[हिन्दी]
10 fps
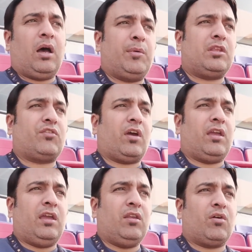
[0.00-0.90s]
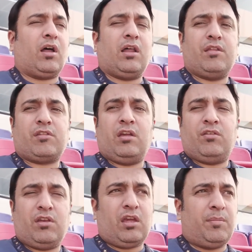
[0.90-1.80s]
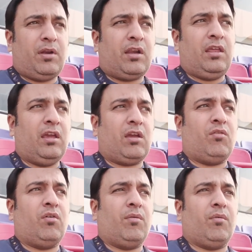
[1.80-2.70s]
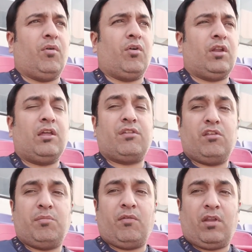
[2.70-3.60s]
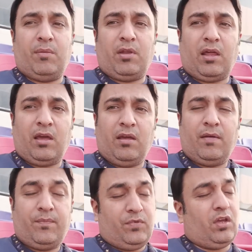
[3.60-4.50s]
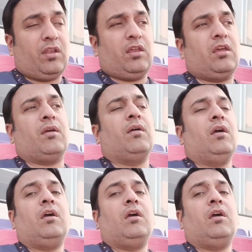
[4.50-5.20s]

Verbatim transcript: अभी तक शाहीन और हारिस की इंजरी की अपडेट नहीं है कि वो ओ सीरीज़ में अवेलेबल हैं या नहीं है